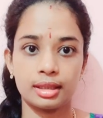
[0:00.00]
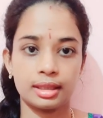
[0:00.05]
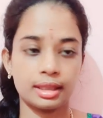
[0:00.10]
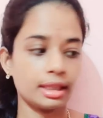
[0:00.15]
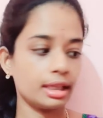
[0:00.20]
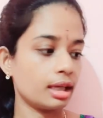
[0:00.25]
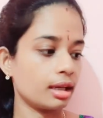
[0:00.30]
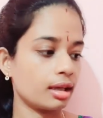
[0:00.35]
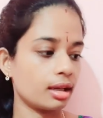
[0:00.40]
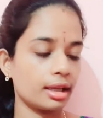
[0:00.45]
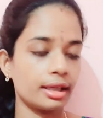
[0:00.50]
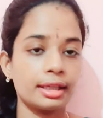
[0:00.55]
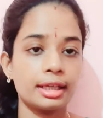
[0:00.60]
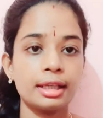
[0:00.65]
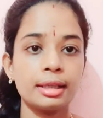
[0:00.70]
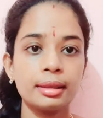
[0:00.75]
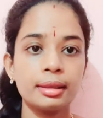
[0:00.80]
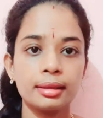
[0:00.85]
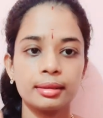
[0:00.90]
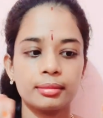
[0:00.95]
ఇలా
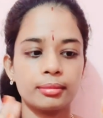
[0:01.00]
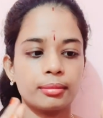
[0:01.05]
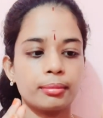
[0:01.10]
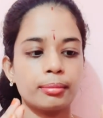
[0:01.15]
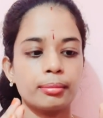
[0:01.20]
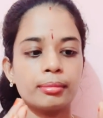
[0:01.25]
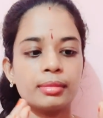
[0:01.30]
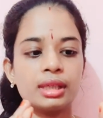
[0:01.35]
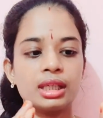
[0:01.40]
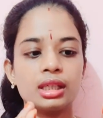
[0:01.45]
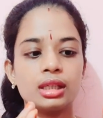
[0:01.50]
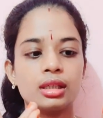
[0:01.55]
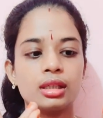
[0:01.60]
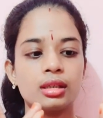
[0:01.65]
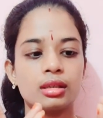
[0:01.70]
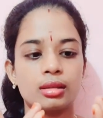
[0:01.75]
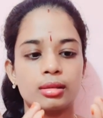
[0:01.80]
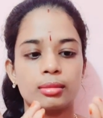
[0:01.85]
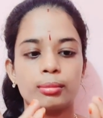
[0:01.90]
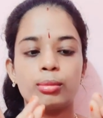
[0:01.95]
అంటే మీ
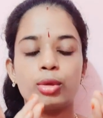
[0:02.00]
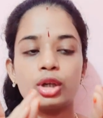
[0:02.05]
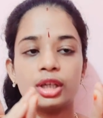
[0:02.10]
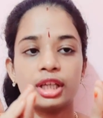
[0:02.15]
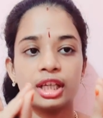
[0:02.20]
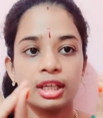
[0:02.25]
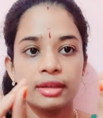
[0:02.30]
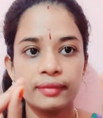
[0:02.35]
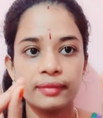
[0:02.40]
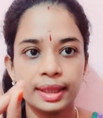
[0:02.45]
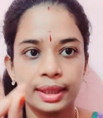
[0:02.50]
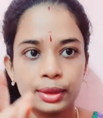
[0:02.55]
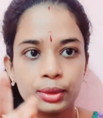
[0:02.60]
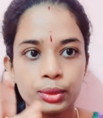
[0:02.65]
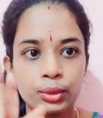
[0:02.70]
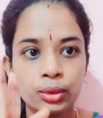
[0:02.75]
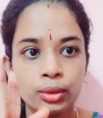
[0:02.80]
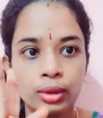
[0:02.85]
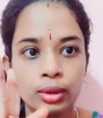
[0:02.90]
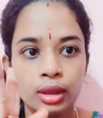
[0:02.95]
బొట్టన
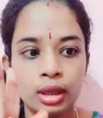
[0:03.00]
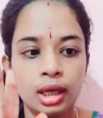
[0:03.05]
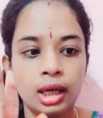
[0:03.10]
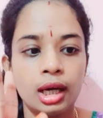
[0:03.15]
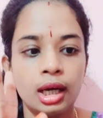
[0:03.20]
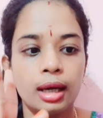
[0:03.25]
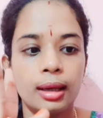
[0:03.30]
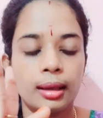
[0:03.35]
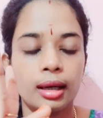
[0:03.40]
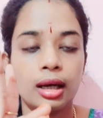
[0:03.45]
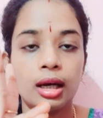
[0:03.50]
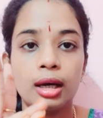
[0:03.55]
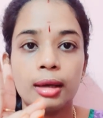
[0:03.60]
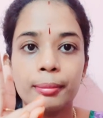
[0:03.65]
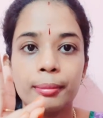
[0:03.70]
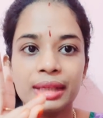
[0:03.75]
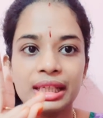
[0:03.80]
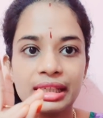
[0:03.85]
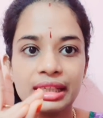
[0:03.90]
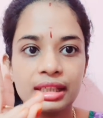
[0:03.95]
వేలు
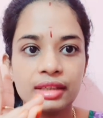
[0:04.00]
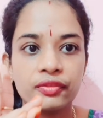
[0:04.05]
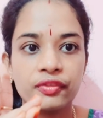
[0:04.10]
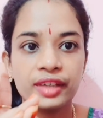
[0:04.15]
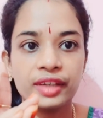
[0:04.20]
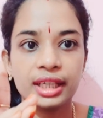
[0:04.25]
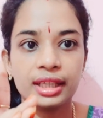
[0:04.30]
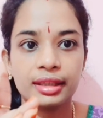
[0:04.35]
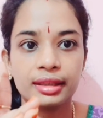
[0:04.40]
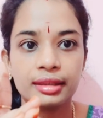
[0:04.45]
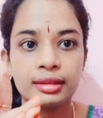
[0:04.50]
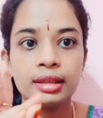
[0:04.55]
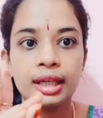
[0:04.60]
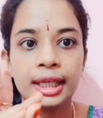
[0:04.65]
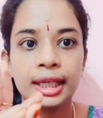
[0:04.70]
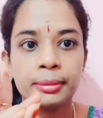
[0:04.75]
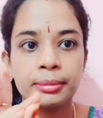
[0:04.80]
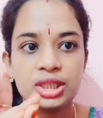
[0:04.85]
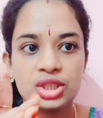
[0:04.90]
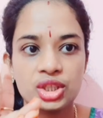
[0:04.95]
మీ రింగ్ ఫింగర్
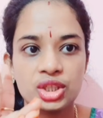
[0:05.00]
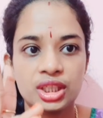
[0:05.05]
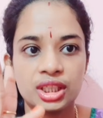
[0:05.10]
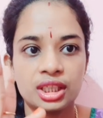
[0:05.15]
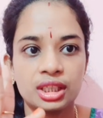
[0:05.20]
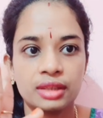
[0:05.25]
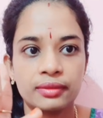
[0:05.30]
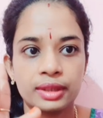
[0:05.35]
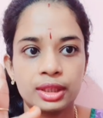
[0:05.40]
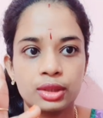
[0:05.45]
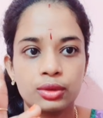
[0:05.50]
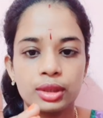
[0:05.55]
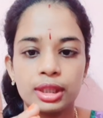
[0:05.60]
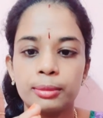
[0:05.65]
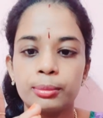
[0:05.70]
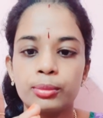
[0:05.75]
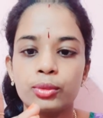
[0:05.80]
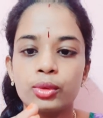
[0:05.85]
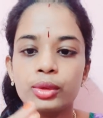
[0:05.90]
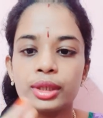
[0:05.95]
అండ్ మీ చిటికన వేలు ఈ
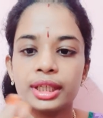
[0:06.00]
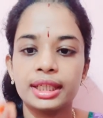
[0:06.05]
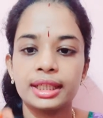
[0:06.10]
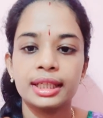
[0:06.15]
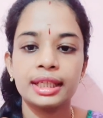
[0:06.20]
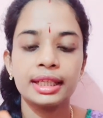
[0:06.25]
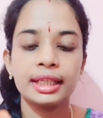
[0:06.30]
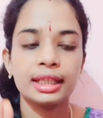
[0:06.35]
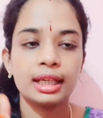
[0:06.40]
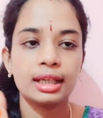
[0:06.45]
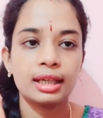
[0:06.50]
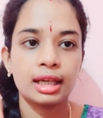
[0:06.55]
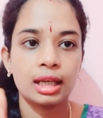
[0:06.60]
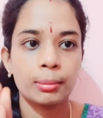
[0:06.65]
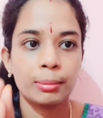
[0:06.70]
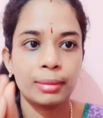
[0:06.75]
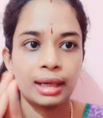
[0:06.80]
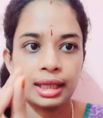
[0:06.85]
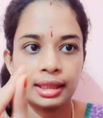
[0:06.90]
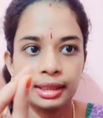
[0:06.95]
మూడింటిని ఇలా
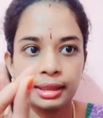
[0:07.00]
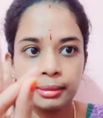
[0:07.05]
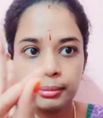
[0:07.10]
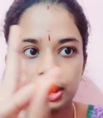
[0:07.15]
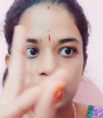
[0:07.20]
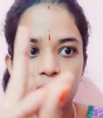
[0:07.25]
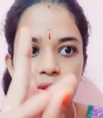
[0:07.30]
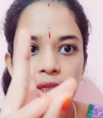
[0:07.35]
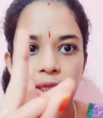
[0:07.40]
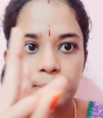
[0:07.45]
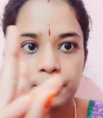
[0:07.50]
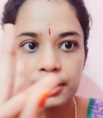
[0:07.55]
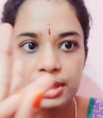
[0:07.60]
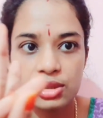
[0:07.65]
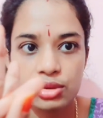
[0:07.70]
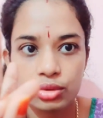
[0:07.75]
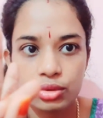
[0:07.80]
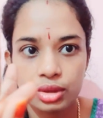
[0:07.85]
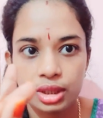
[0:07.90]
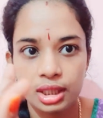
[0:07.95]
కలపాలి మీకు
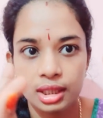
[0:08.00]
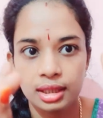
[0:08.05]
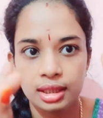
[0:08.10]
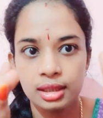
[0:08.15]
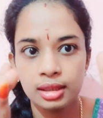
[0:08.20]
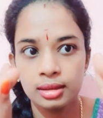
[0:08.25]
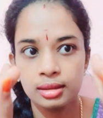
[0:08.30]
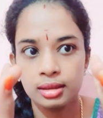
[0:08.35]
కనిపిస్తుంది కదా